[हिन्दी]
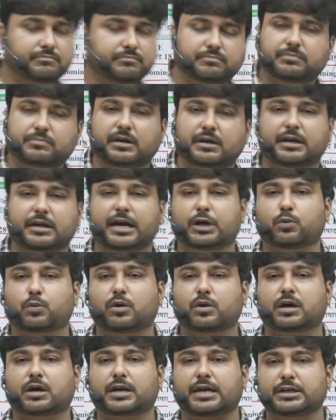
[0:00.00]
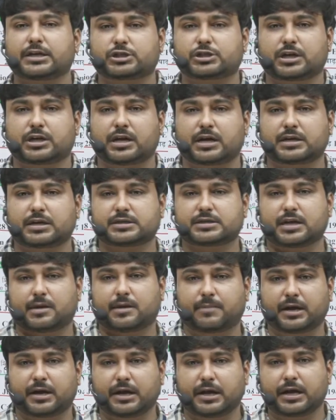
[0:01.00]
नेटवर्क नहीं चला सर
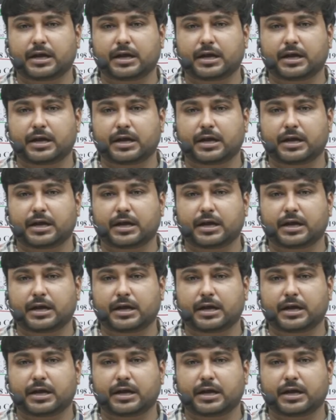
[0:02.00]
हमारे